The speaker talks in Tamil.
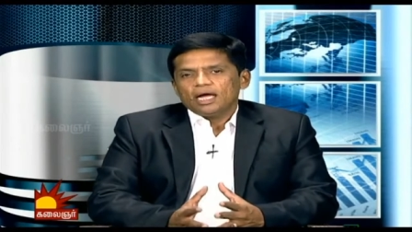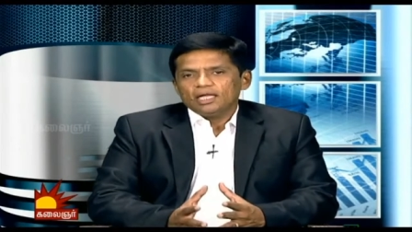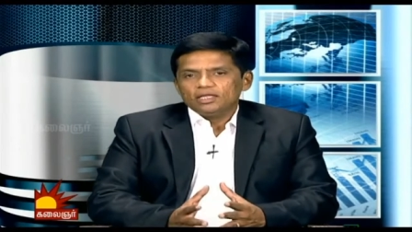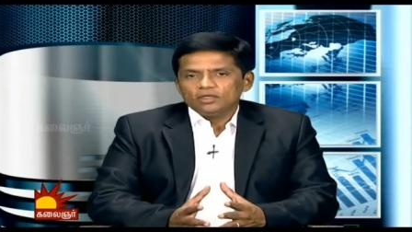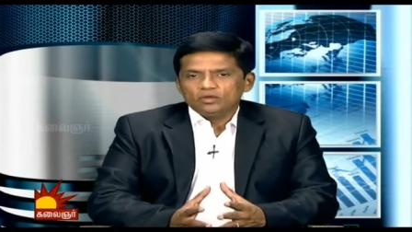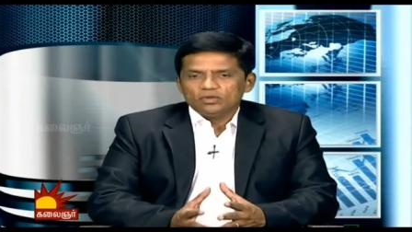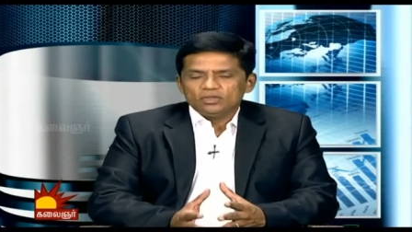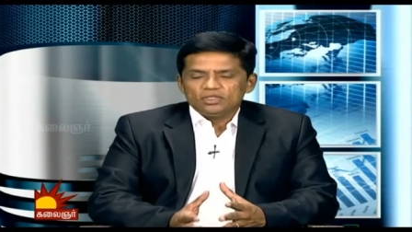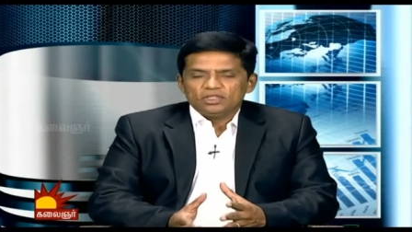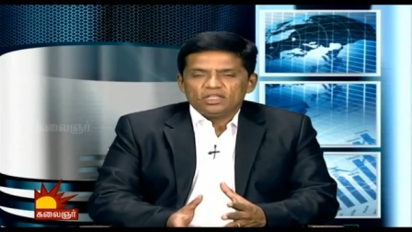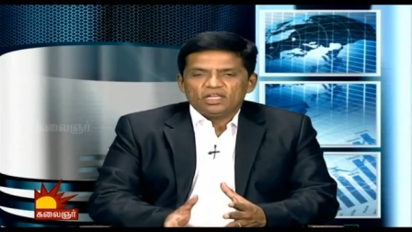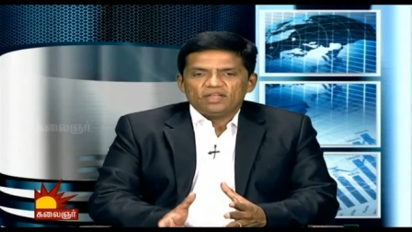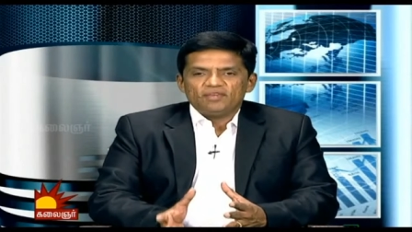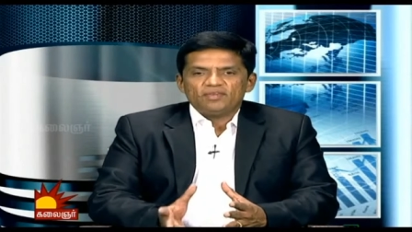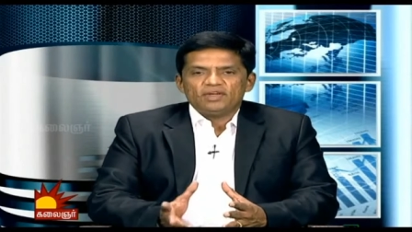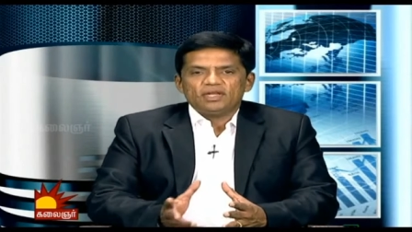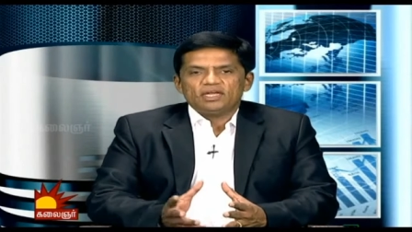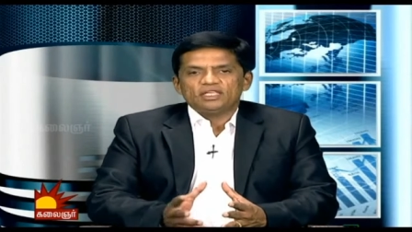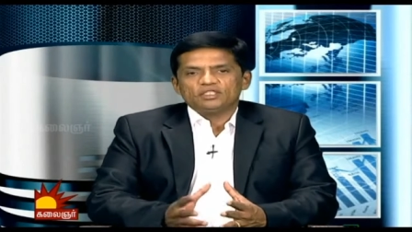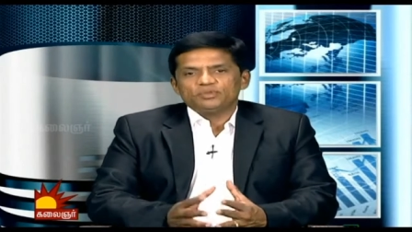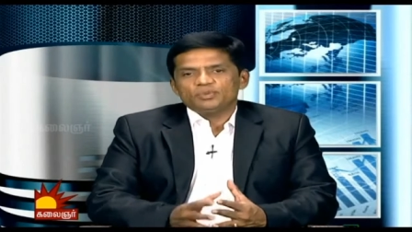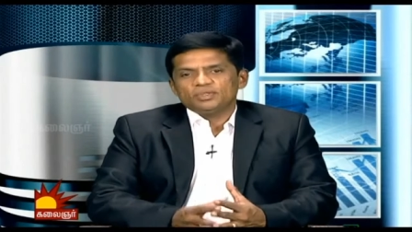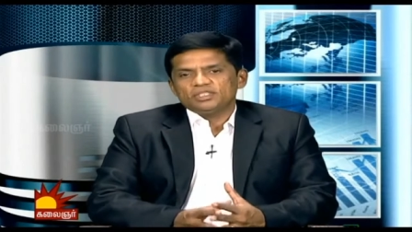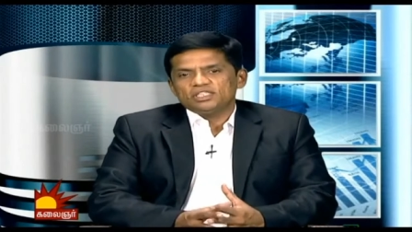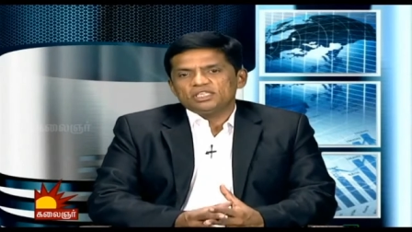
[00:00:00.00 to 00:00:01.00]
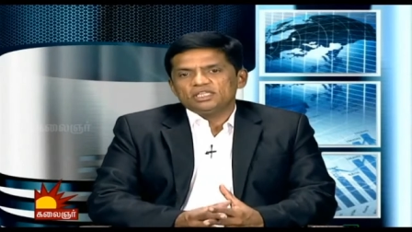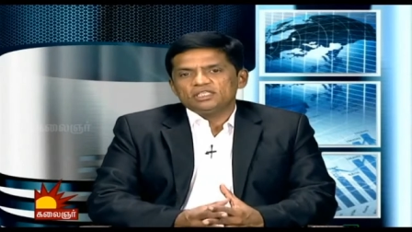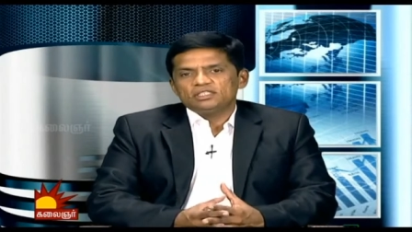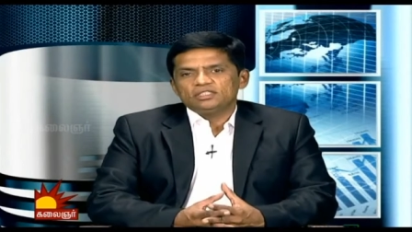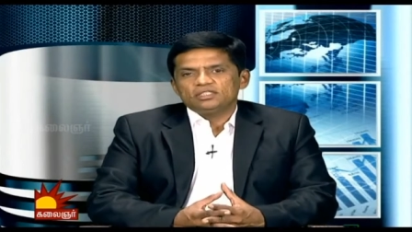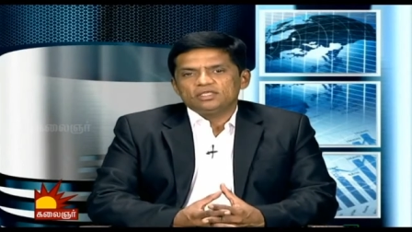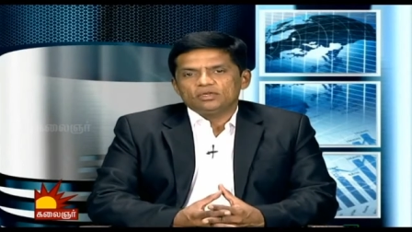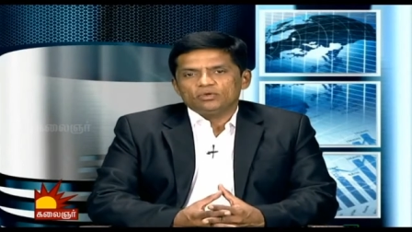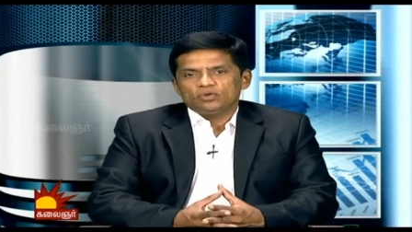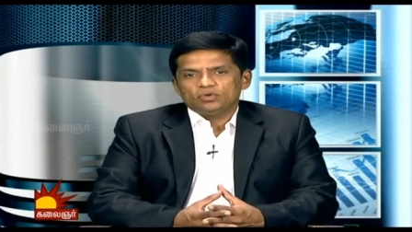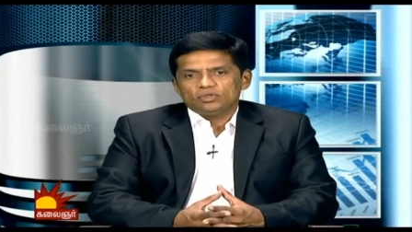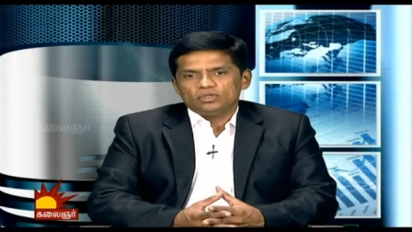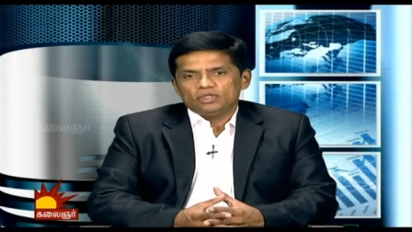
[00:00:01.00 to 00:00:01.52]
அதுக்கு தேவையான
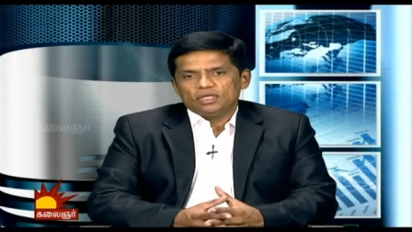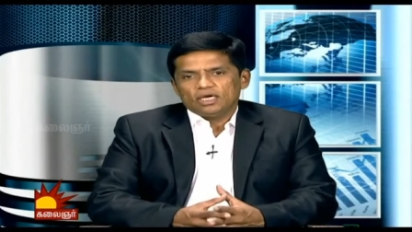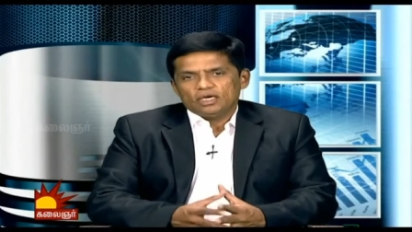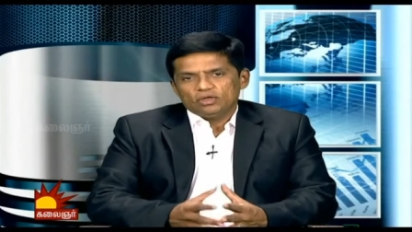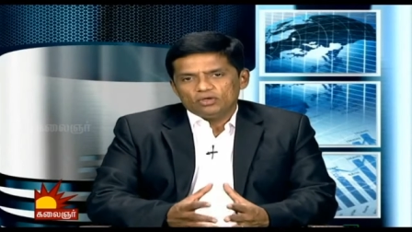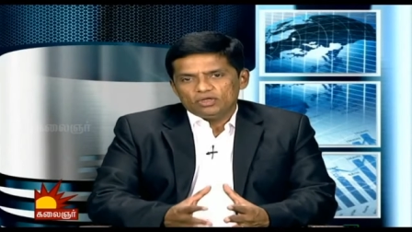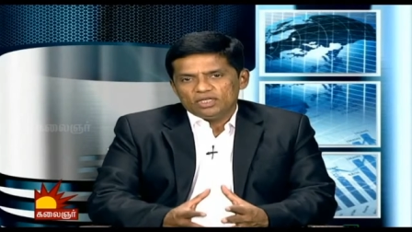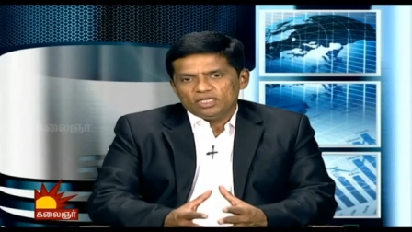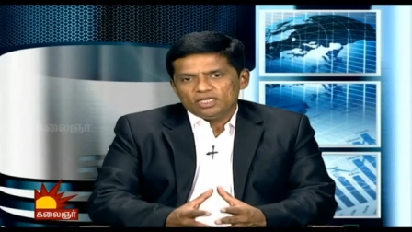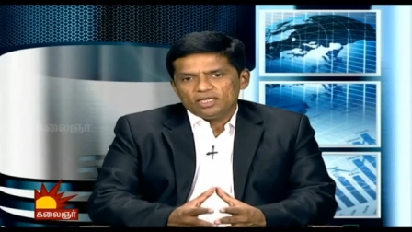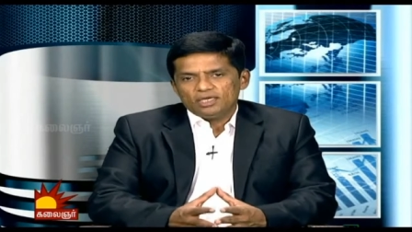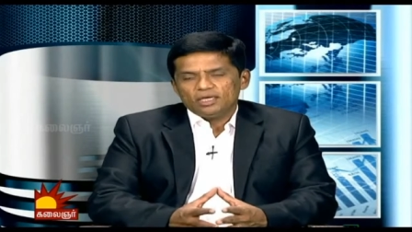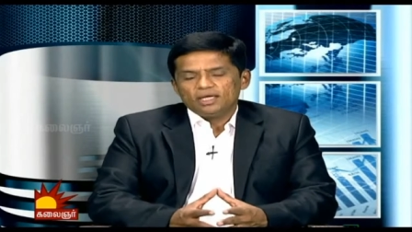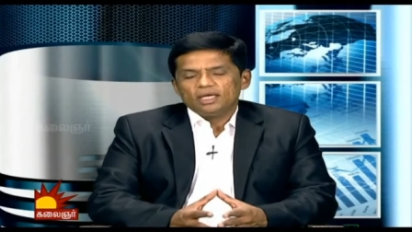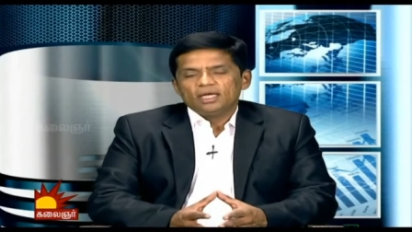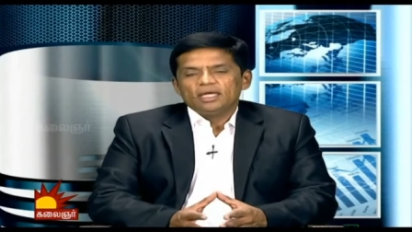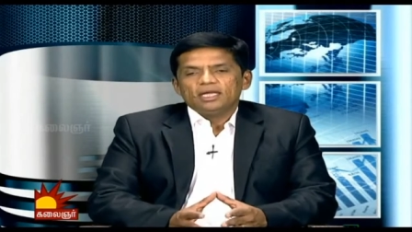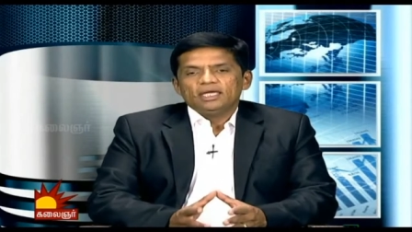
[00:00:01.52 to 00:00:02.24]
ஸ்பெஷலிஸ்ட்டை வந்து அணுகி